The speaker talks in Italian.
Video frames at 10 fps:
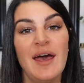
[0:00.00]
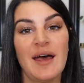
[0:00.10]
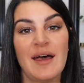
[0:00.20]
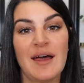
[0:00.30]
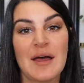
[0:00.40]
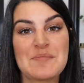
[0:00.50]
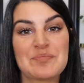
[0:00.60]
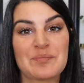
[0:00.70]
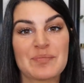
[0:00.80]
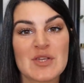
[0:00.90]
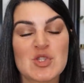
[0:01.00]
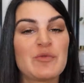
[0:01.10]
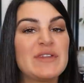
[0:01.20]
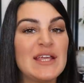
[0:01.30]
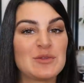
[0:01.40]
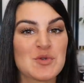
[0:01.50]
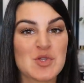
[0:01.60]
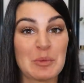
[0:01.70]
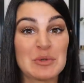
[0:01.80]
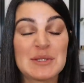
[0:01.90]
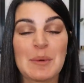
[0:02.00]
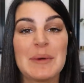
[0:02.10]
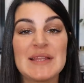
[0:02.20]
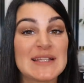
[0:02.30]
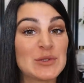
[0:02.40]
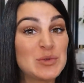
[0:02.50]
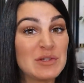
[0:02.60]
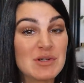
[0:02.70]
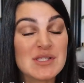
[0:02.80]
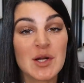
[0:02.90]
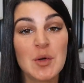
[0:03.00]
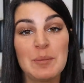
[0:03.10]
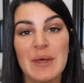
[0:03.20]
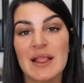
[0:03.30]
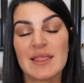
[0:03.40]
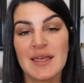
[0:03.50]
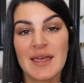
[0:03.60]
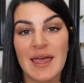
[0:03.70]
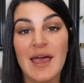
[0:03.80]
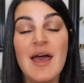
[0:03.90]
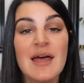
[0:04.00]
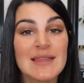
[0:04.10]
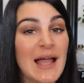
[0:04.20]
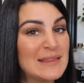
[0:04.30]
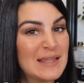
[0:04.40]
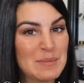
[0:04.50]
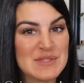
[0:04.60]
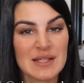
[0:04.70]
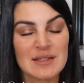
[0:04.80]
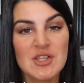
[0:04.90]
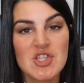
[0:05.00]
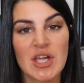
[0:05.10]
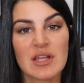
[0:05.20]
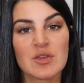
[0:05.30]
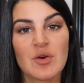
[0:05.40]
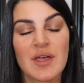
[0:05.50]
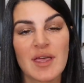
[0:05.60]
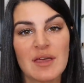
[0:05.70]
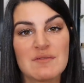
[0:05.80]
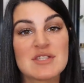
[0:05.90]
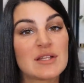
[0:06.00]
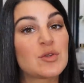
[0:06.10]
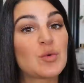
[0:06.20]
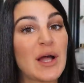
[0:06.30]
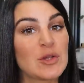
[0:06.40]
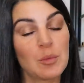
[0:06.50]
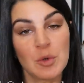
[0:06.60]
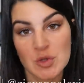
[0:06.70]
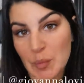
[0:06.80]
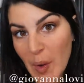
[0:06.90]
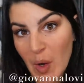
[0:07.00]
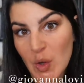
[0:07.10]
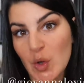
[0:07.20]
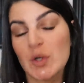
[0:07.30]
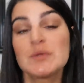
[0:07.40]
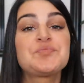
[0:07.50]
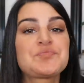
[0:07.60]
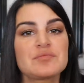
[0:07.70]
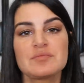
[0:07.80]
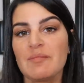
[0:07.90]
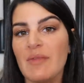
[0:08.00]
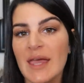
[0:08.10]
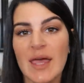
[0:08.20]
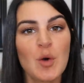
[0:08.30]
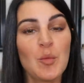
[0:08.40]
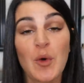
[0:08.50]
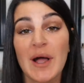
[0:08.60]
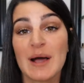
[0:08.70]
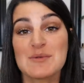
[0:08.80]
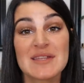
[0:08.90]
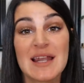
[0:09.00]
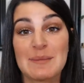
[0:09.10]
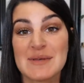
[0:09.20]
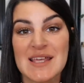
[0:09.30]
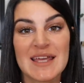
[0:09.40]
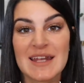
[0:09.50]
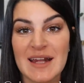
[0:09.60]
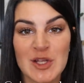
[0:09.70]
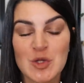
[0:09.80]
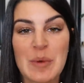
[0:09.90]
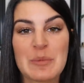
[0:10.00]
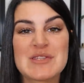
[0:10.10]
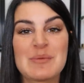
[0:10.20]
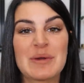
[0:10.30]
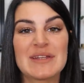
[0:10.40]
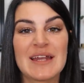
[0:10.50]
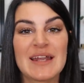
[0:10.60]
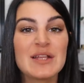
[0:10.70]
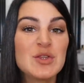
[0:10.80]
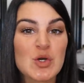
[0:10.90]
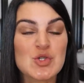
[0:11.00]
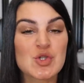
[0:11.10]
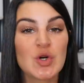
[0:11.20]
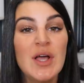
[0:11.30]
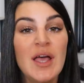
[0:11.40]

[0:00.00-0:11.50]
ehm, sto vedendo insomma ultimamente da tutti i vostri commenti che tante mi state dicendo che vi state truccando molto poco, e che comunque a causa della mascherina che dobbiamo sempre tenere addosso